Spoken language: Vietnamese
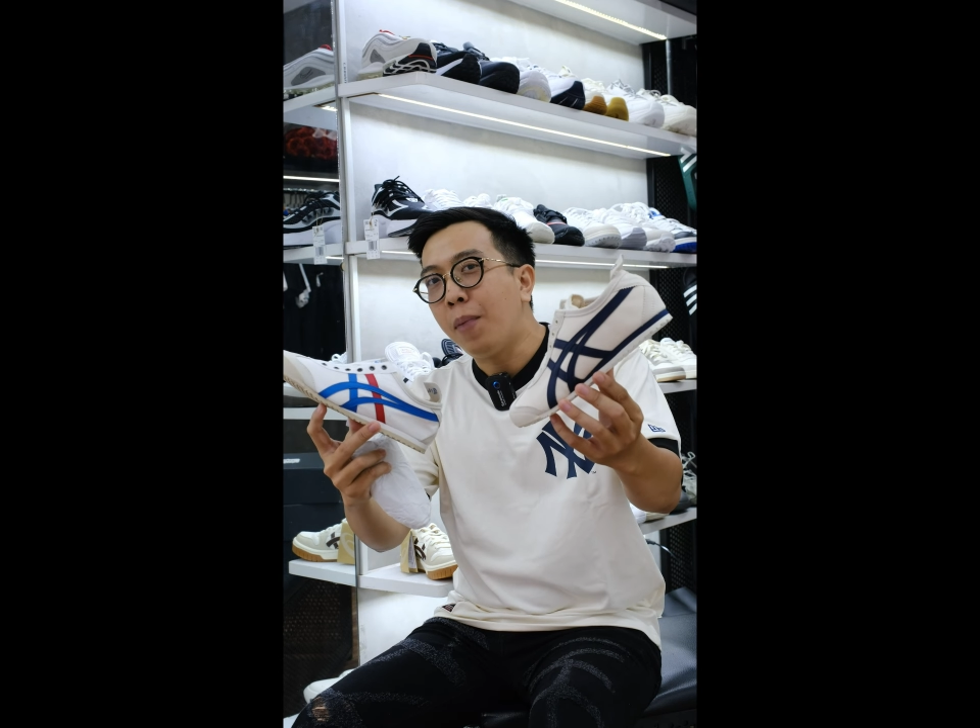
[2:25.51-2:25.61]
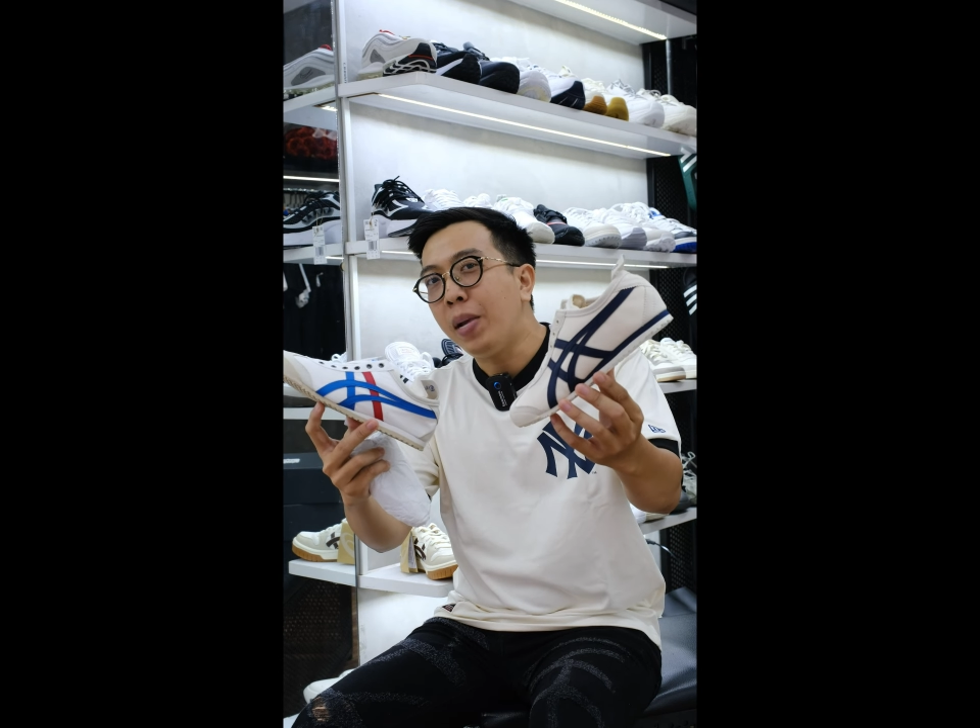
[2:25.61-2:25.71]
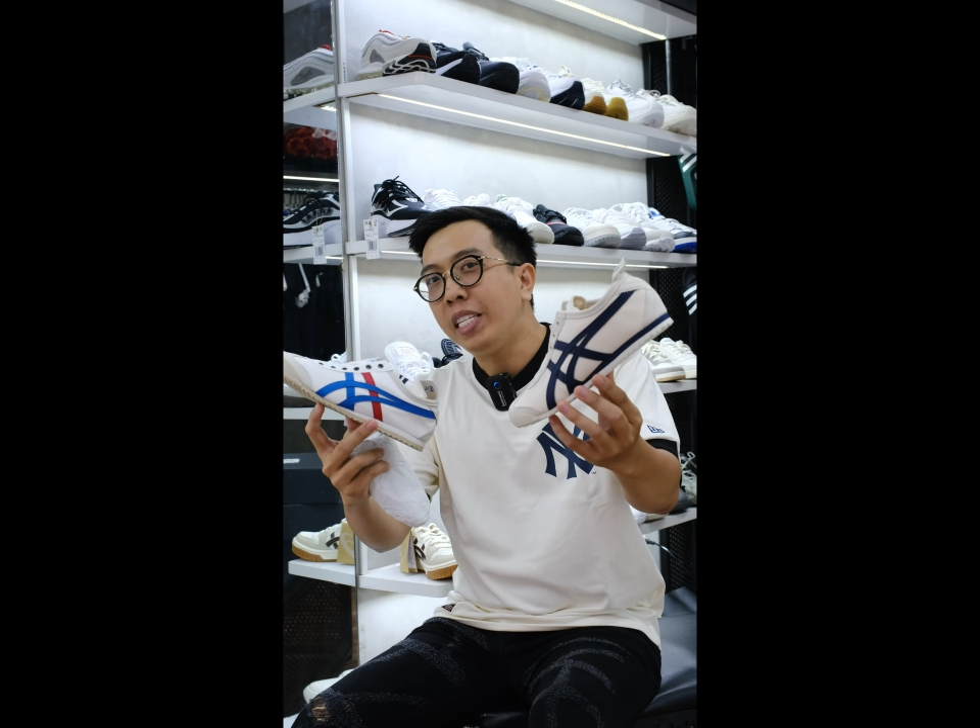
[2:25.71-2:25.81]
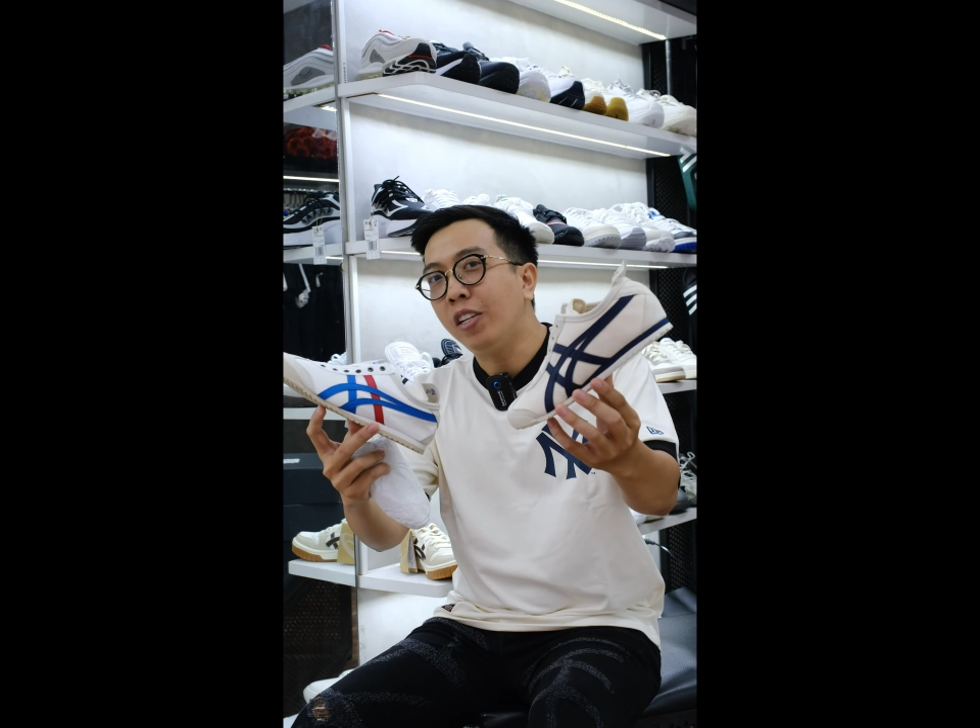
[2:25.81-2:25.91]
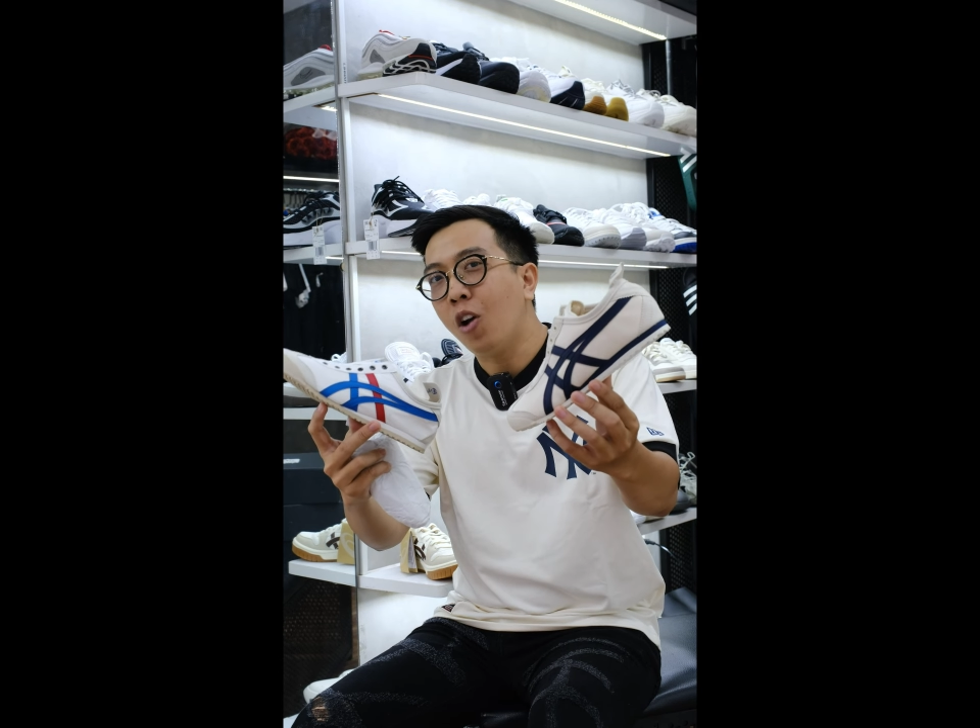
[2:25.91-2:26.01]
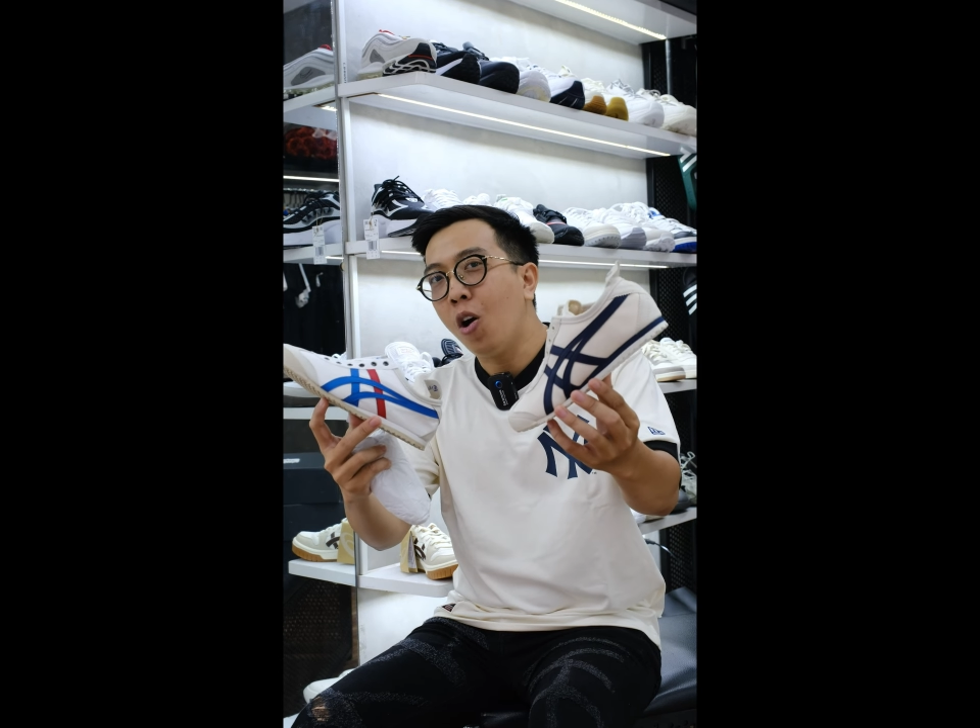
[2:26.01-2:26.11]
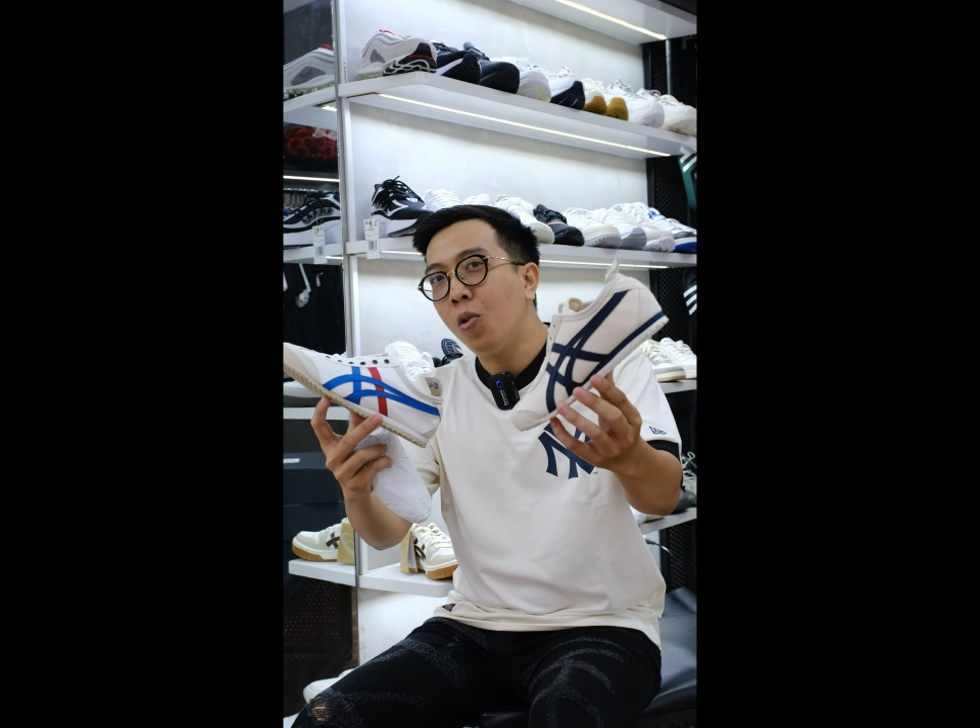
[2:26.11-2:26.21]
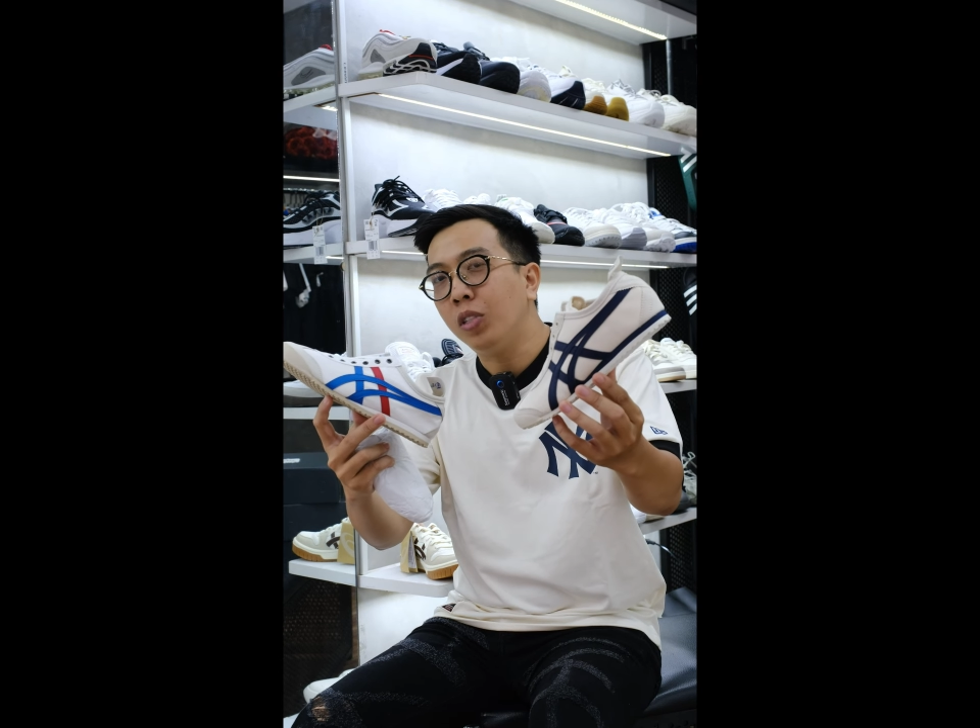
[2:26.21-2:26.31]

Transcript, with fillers: Mexico